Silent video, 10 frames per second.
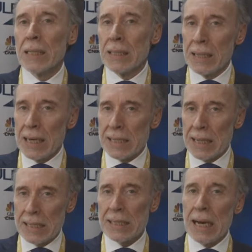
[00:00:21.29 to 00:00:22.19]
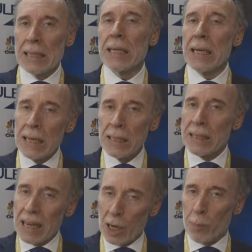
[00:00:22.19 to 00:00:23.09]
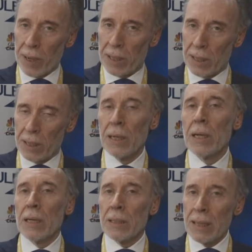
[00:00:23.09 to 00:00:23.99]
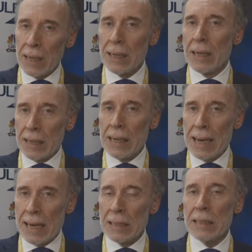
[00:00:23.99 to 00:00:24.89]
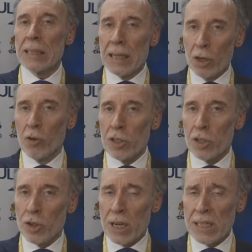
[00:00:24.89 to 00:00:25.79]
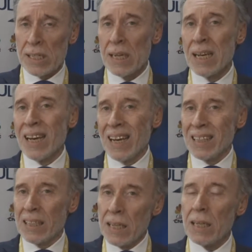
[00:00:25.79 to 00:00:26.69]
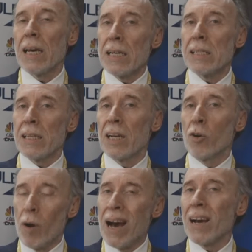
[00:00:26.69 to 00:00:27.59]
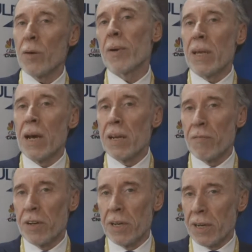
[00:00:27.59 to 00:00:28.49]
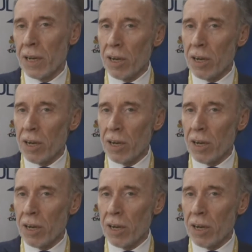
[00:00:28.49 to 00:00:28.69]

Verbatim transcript: di essere stati interpreti dei clienti, delle loro esigenze e di esserlo anche per gli anni a venire.